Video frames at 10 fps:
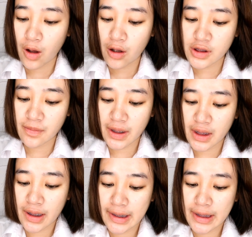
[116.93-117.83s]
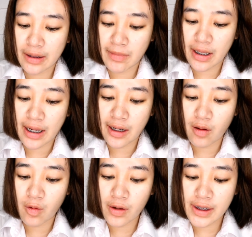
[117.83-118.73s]
ก็เขาจะเป็นเนื้อครีมนะคะ
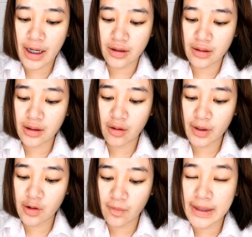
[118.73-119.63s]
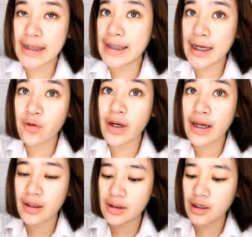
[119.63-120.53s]
แล้วก็อีกอย่างหนึ่งคือเขาผสมสีได้ด้วย
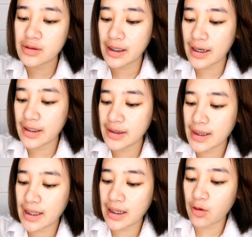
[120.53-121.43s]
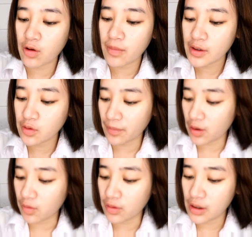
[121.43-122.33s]
นะคือเราอยากได้สีอะไรเราก็ผสม
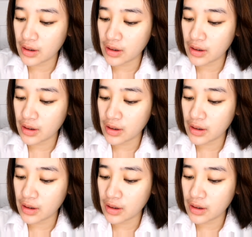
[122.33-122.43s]
เอา